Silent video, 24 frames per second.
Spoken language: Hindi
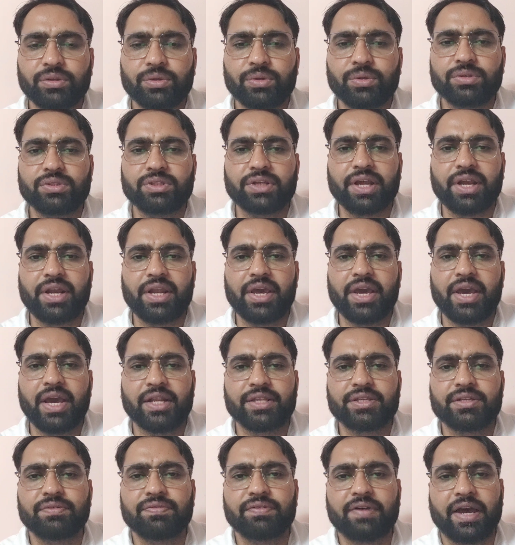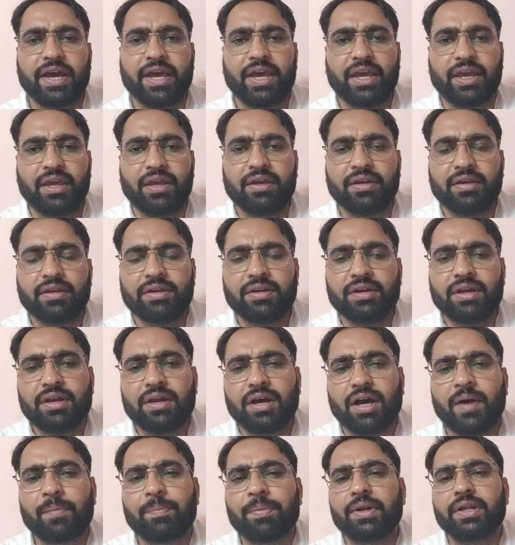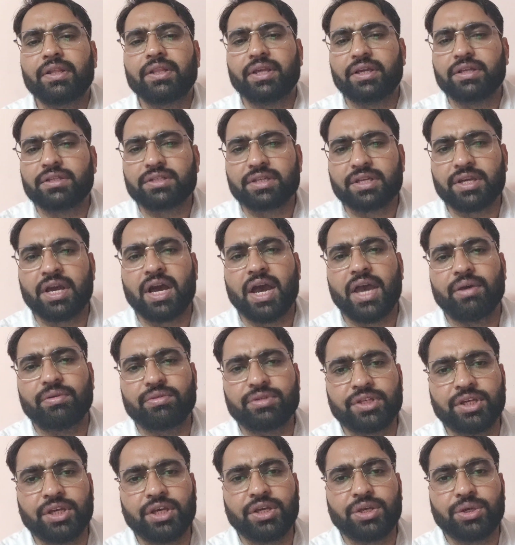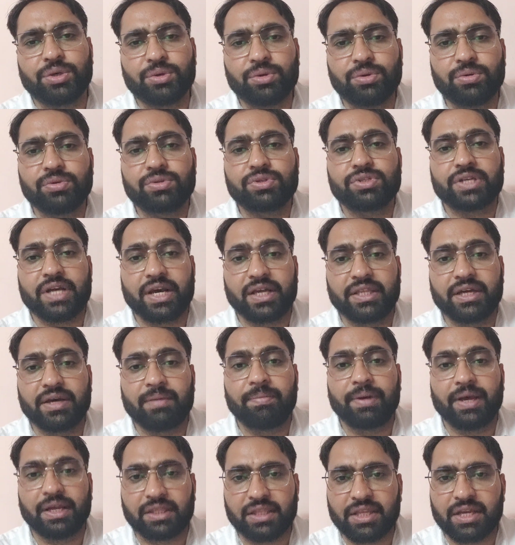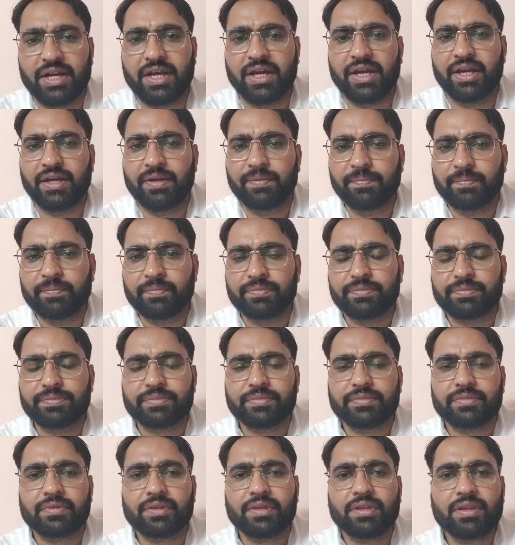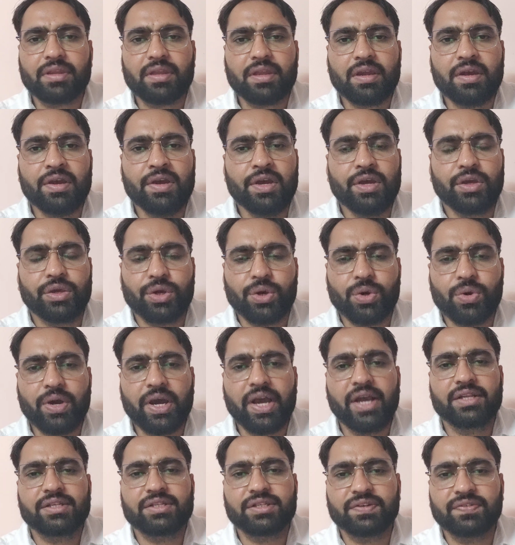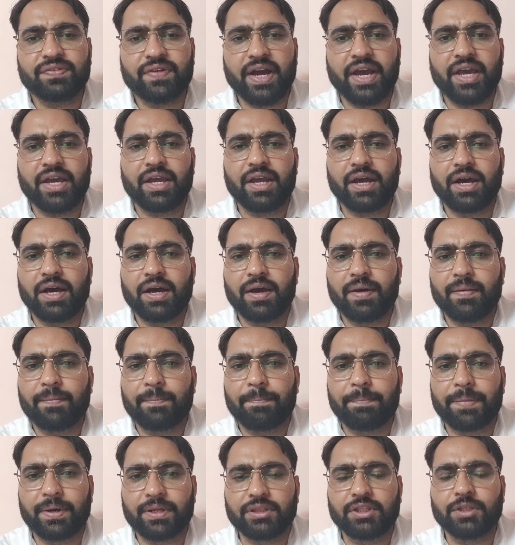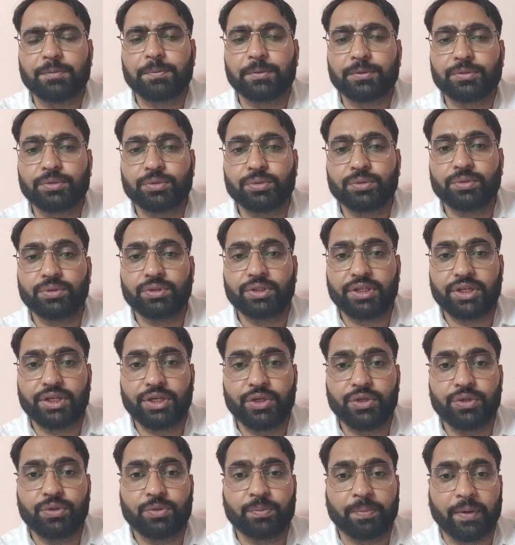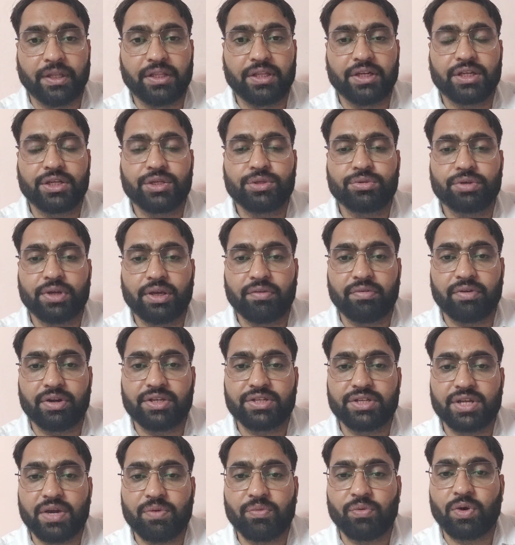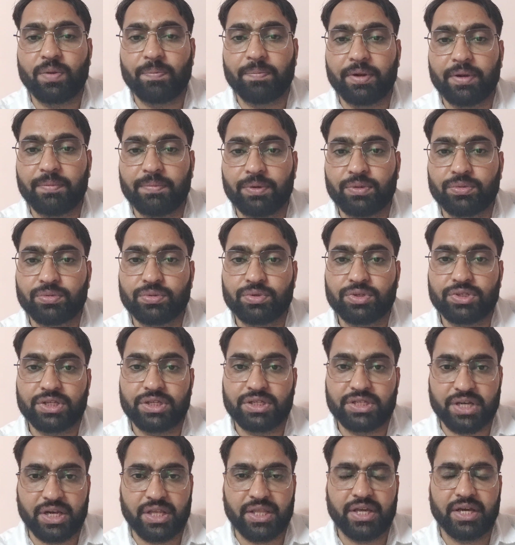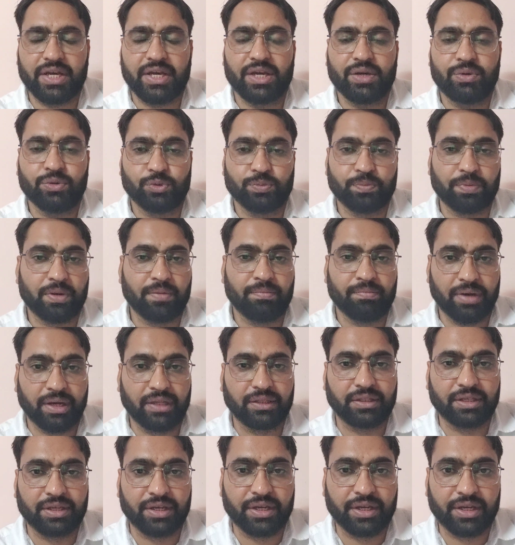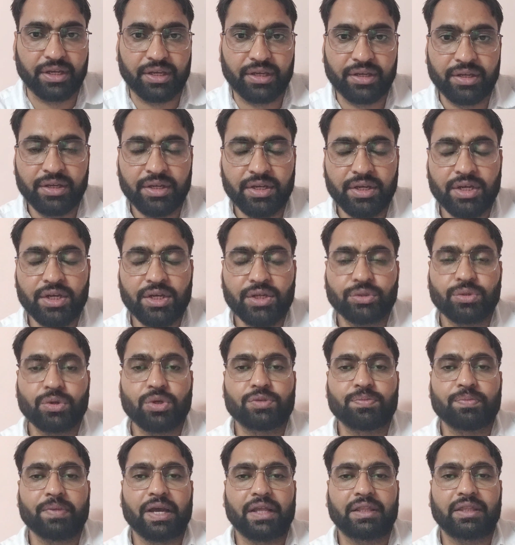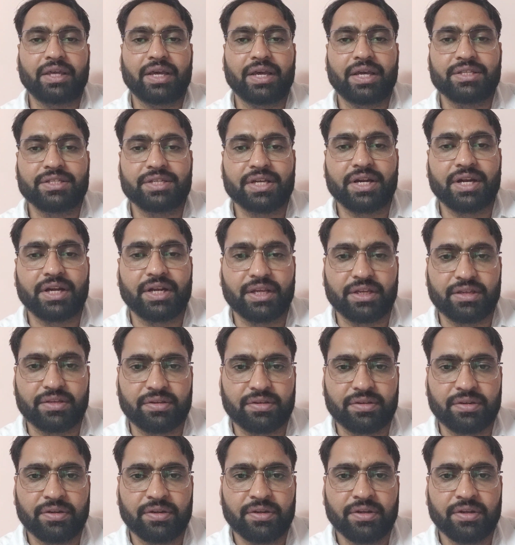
तो उसके लिए एच एफ गाय अपने देश की गायों से क्यों ज़्यादा बेहतर है क्यों एच एफ गाय का प्रति पशु दूध की उत्पादन की जो एवरेज है वो अपने पशुओं से ज़्यादा है उस पर हम बात करेंगे तो उसमें आता है जेनेटिक